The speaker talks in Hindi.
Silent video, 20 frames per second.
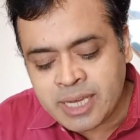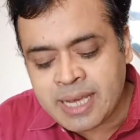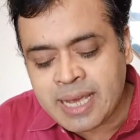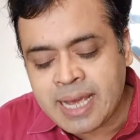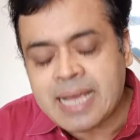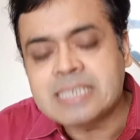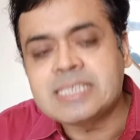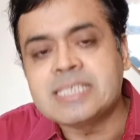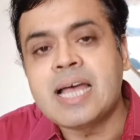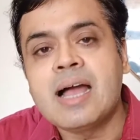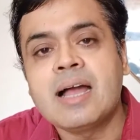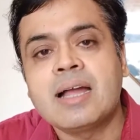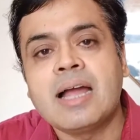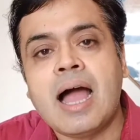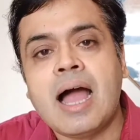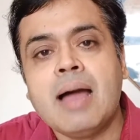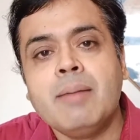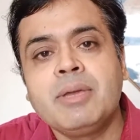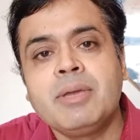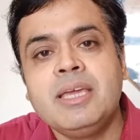ने ऐसा
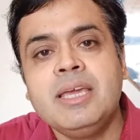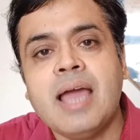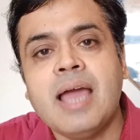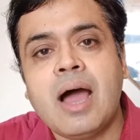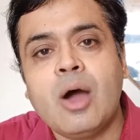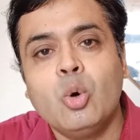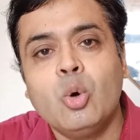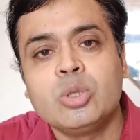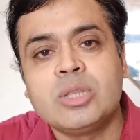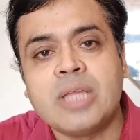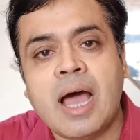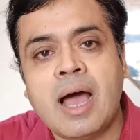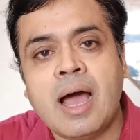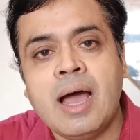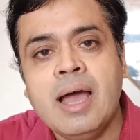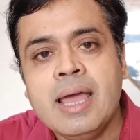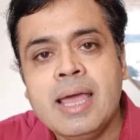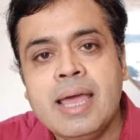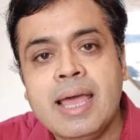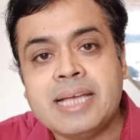काम किया होता
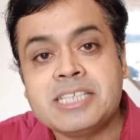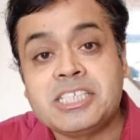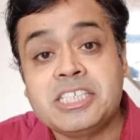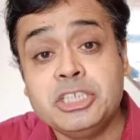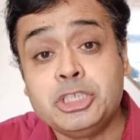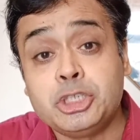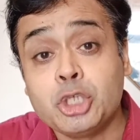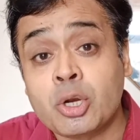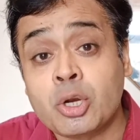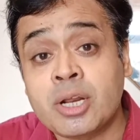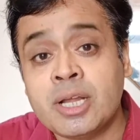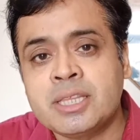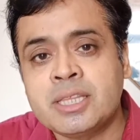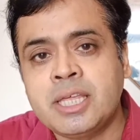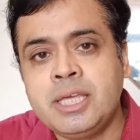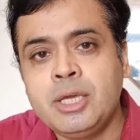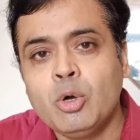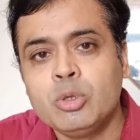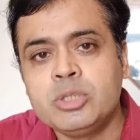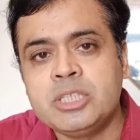ऐसी जरूरत
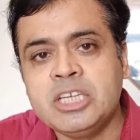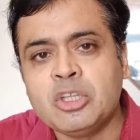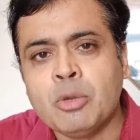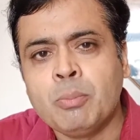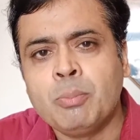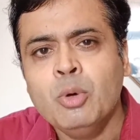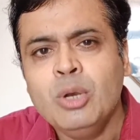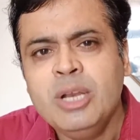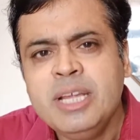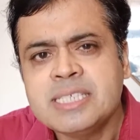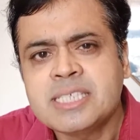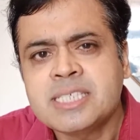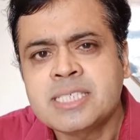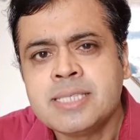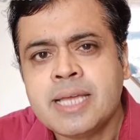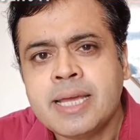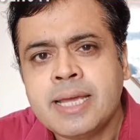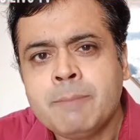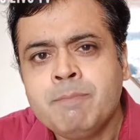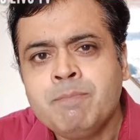की होती तो पुलिस
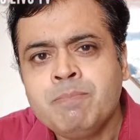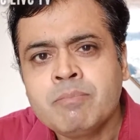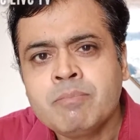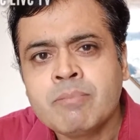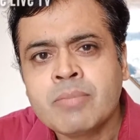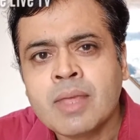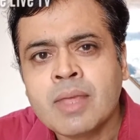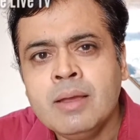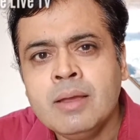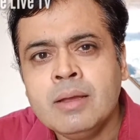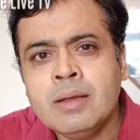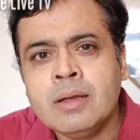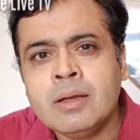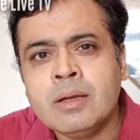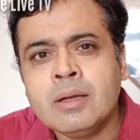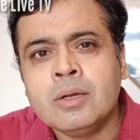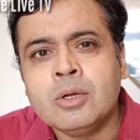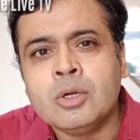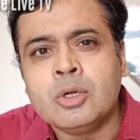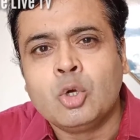ने
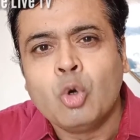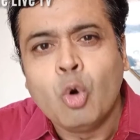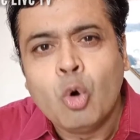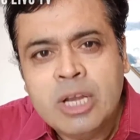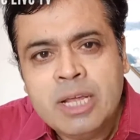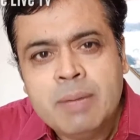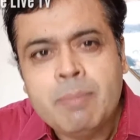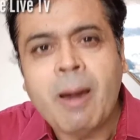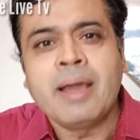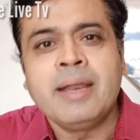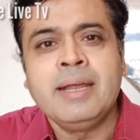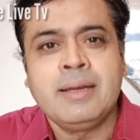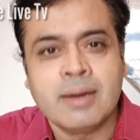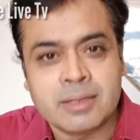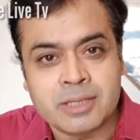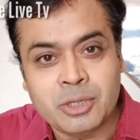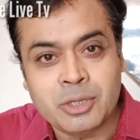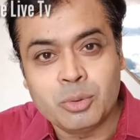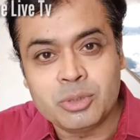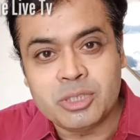गोलीबारी
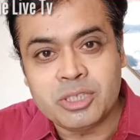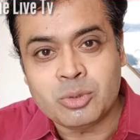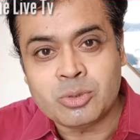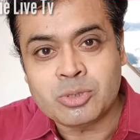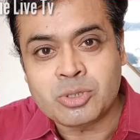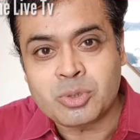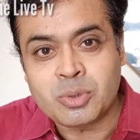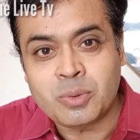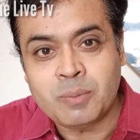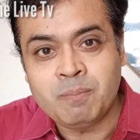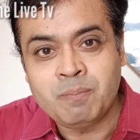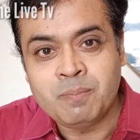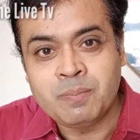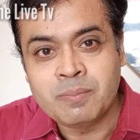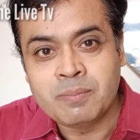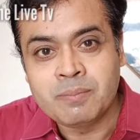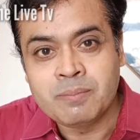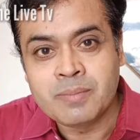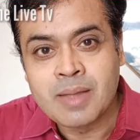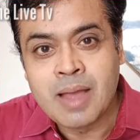कर दी होती दोस्तों
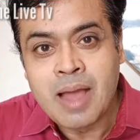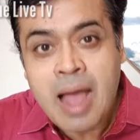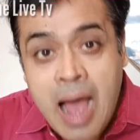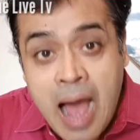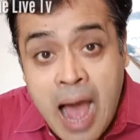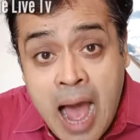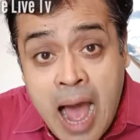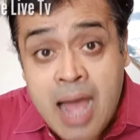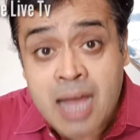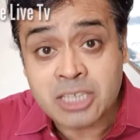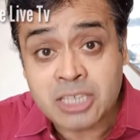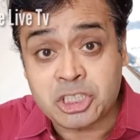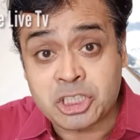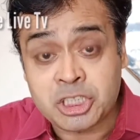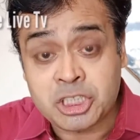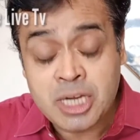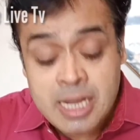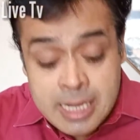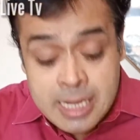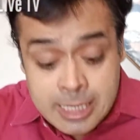आज
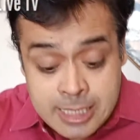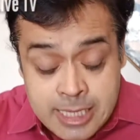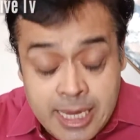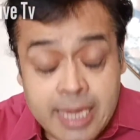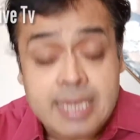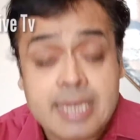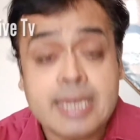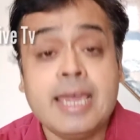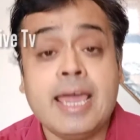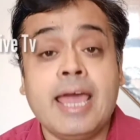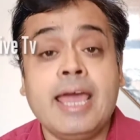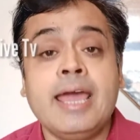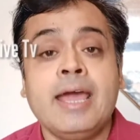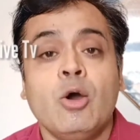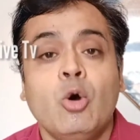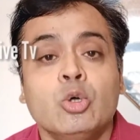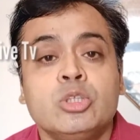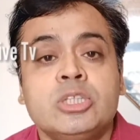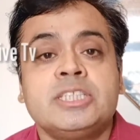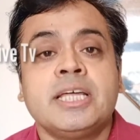यही है
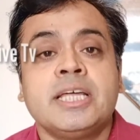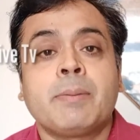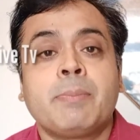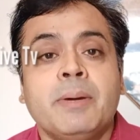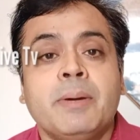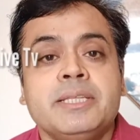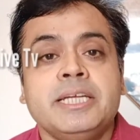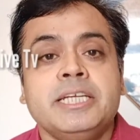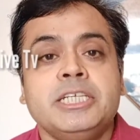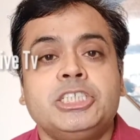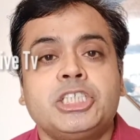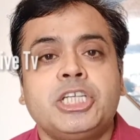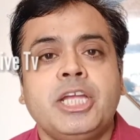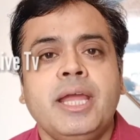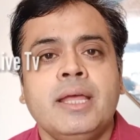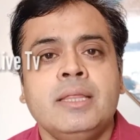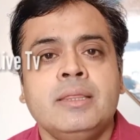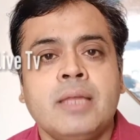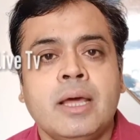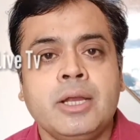उत्तर प्रदेश
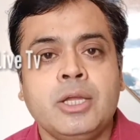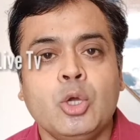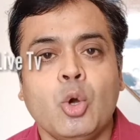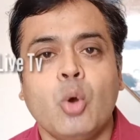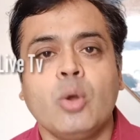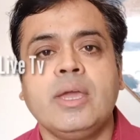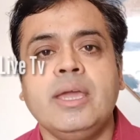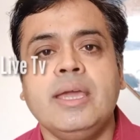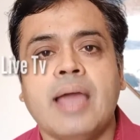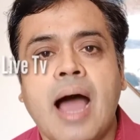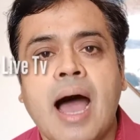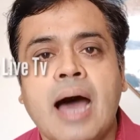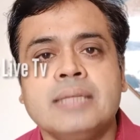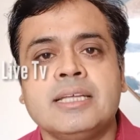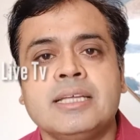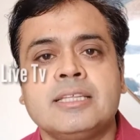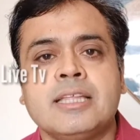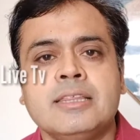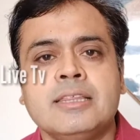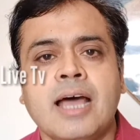के अंदर योगी
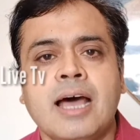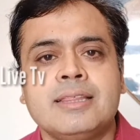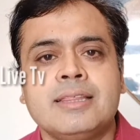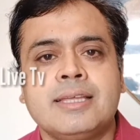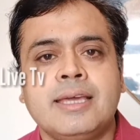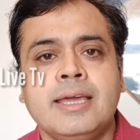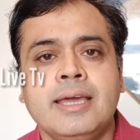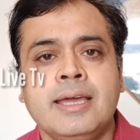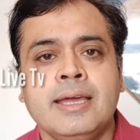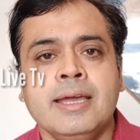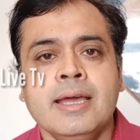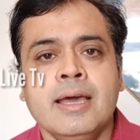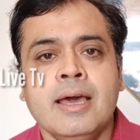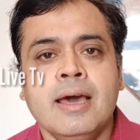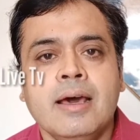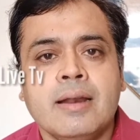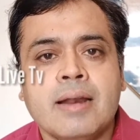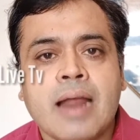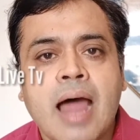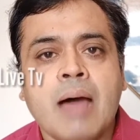आदित्यनाथ के
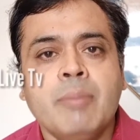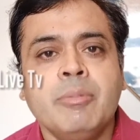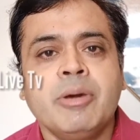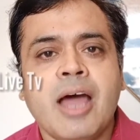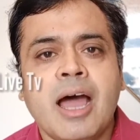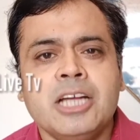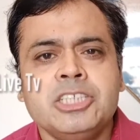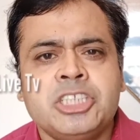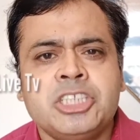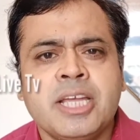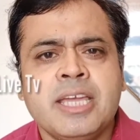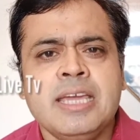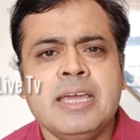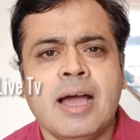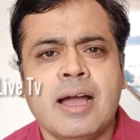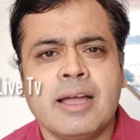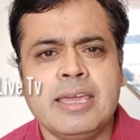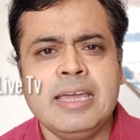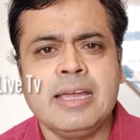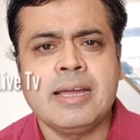राम राज्य की
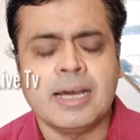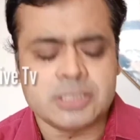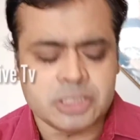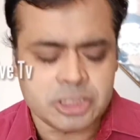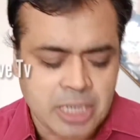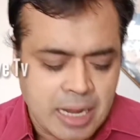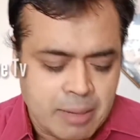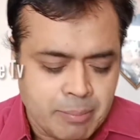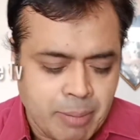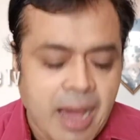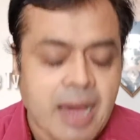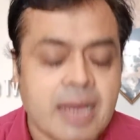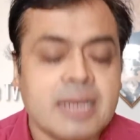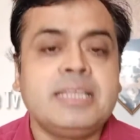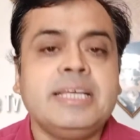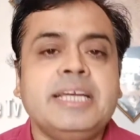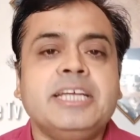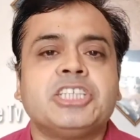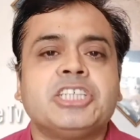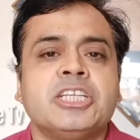हकीकत जहां
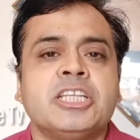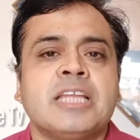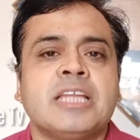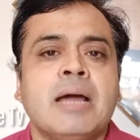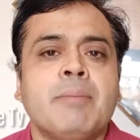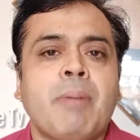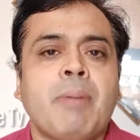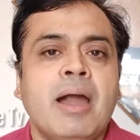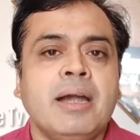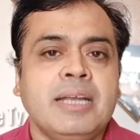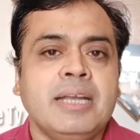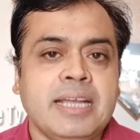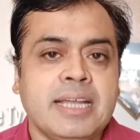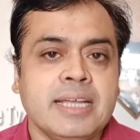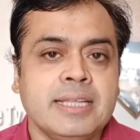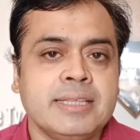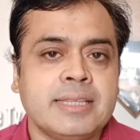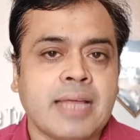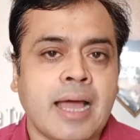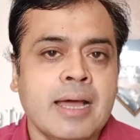भारतीय जनता पार्टी
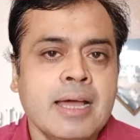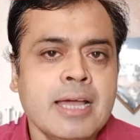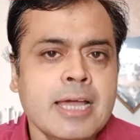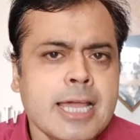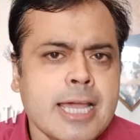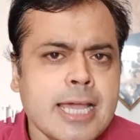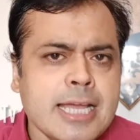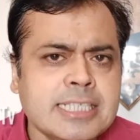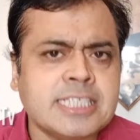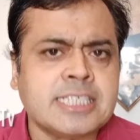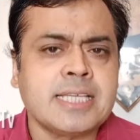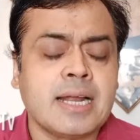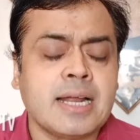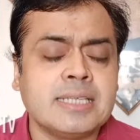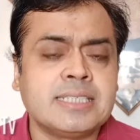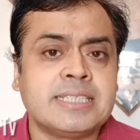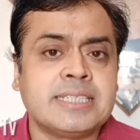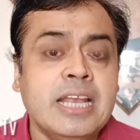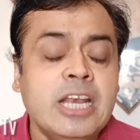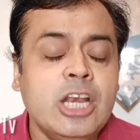के नेता इस
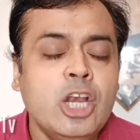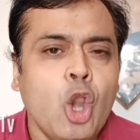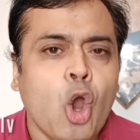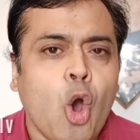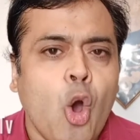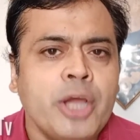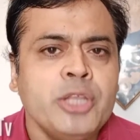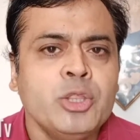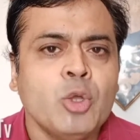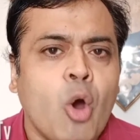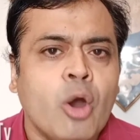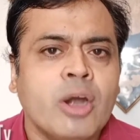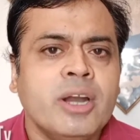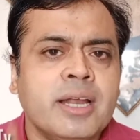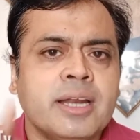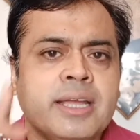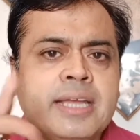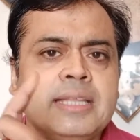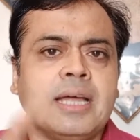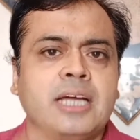तरह से लॉ एंड
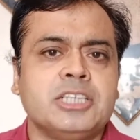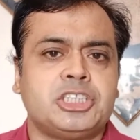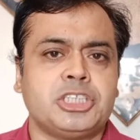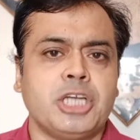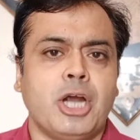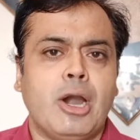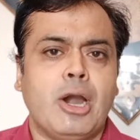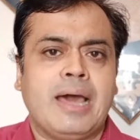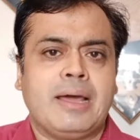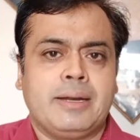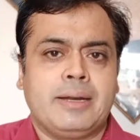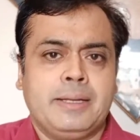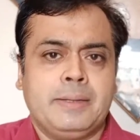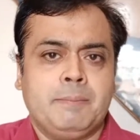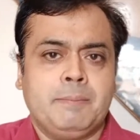ऑर्डर की धज्जियां उड़ा रहे